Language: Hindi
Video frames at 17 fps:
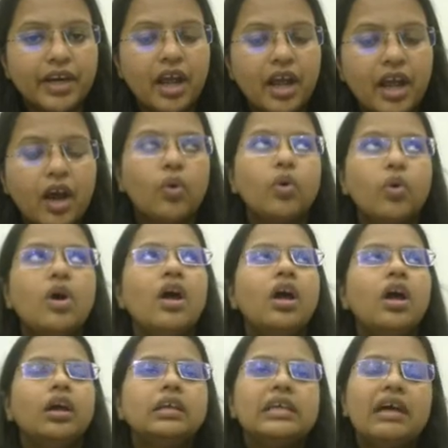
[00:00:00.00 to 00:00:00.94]
ना हो
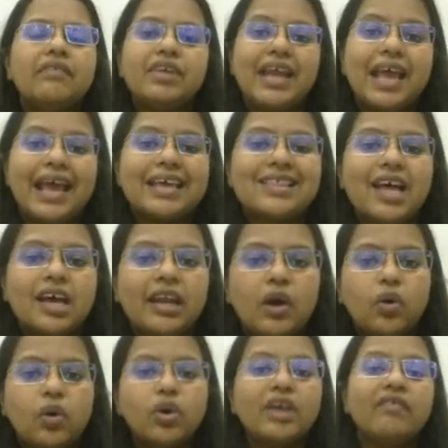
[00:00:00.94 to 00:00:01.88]
या फिर ऐसा ना
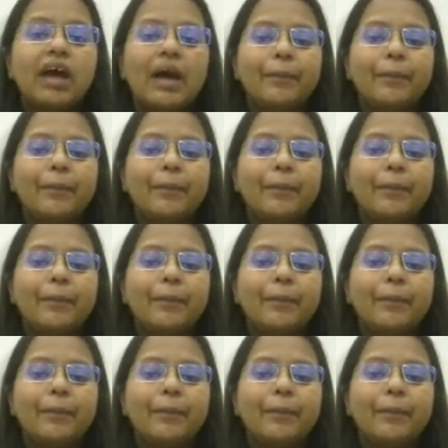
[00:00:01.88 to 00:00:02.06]
हो कि वहाँ